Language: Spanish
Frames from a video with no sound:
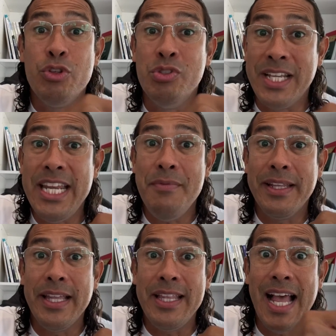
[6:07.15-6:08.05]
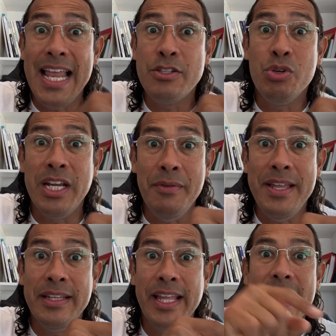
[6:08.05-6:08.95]
suscríbete, dale a
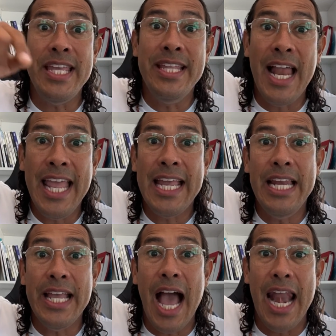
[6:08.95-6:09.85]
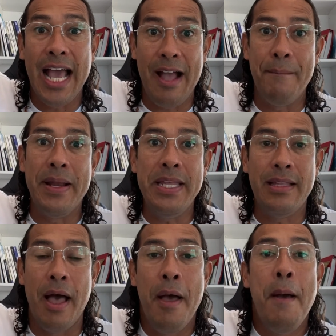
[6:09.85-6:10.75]
suscribirte y dale click a la
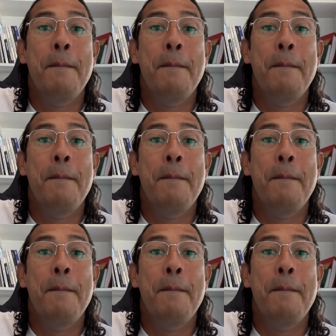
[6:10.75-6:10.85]
campanita